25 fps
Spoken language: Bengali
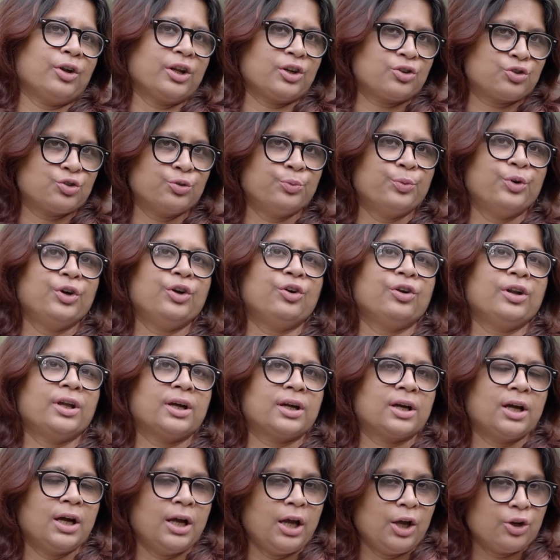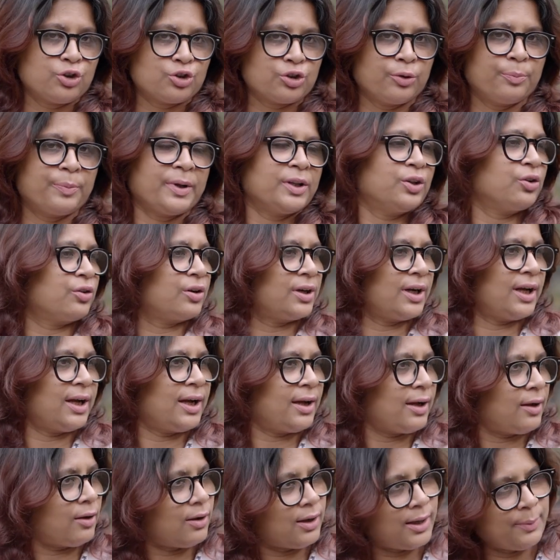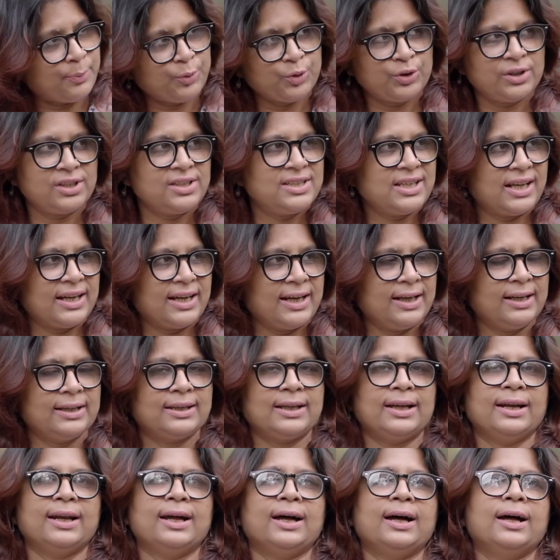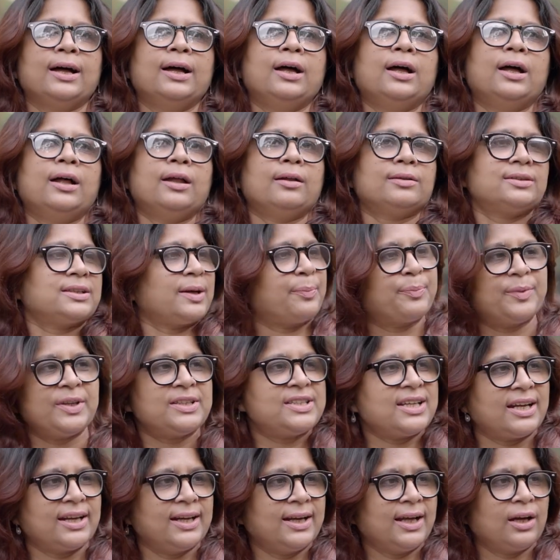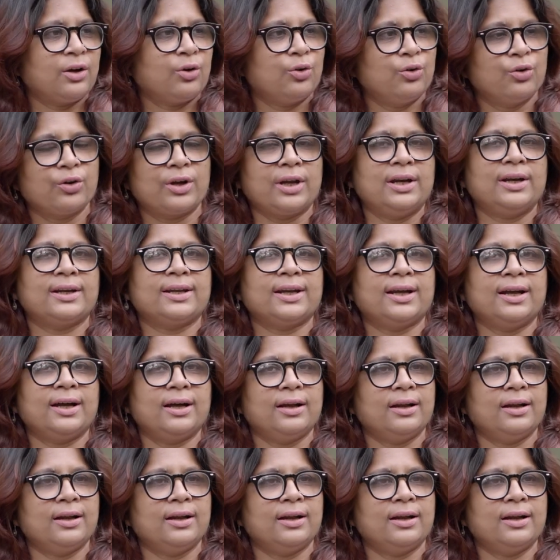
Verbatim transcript: অনেক সময় অনেক সম্পাদকরা আপত্তি জানান তারা ছাপতে চান না কোলোকেলটা